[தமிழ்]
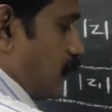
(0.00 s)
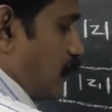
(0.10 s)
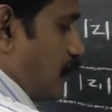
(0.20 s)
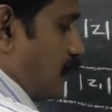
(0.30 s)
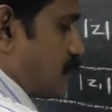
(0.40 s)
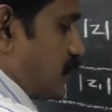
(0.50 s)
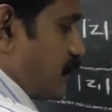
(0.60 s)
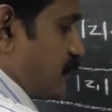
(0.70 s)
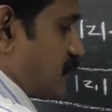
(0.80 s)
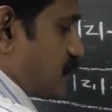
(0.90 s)
மாடலஸ்
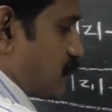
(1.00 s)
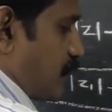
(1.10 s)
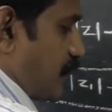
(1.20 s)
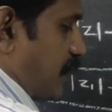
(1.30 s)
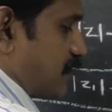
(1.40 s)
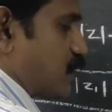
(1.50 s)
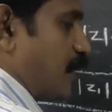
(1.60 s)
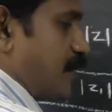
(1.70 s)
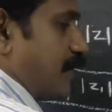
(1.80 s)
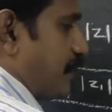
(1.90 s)
ஆஃப் இசட் ஸ்கொயர் ஏ
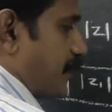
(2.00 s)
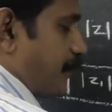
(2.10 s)
ஸ்கொயர் ரெடி